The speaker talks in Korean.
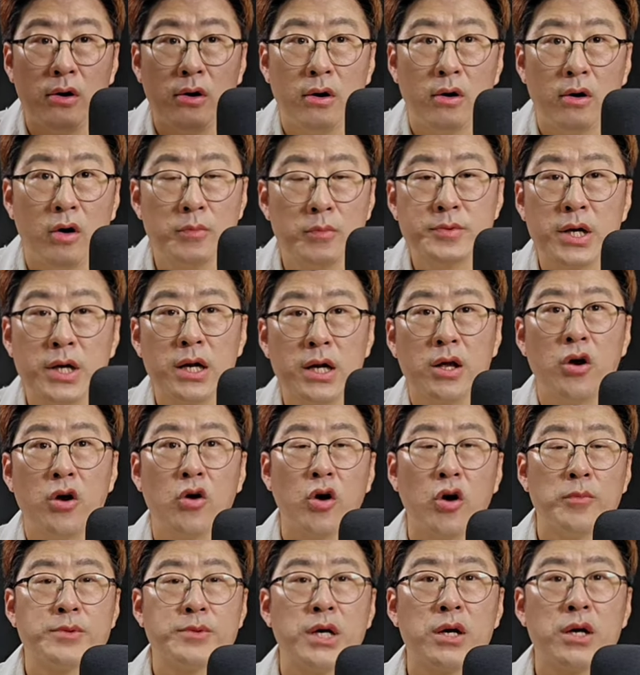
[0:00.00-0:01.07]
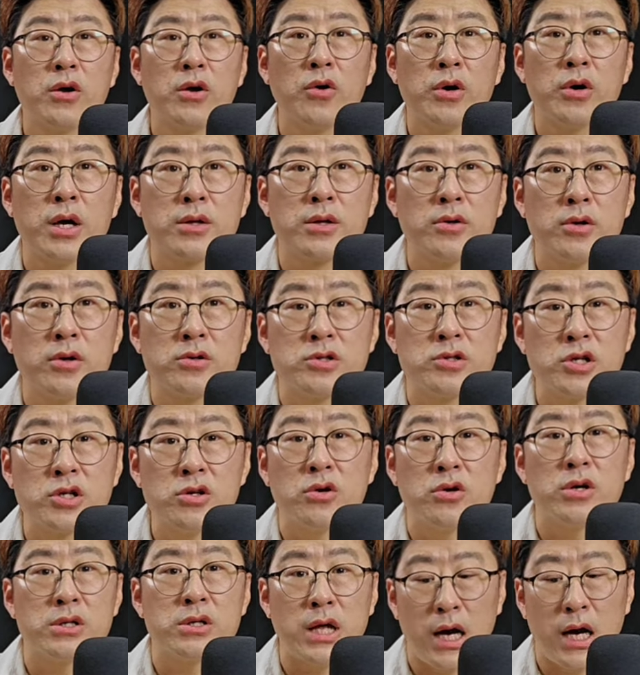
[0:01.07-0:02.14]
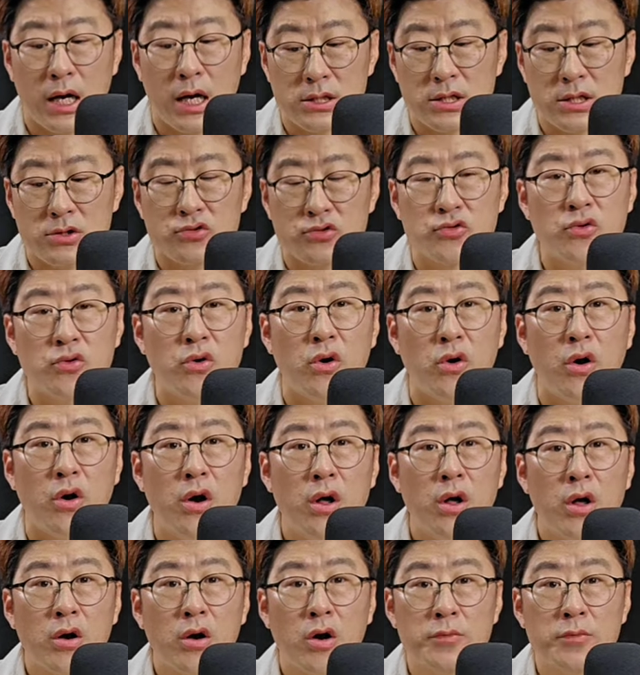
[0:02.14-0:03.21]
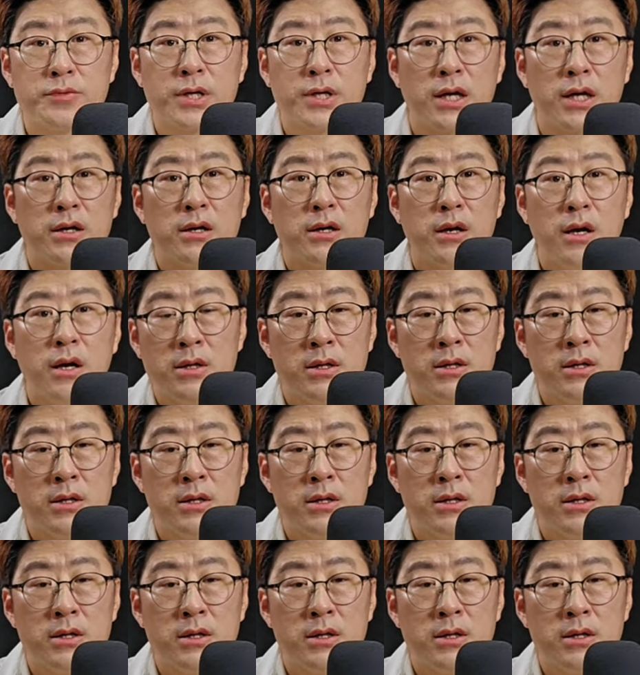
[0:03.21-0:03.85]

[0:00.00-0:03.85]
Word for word: 검찰개혁, 검찰개혁에서 증거를 다 갖다 주고 검찰을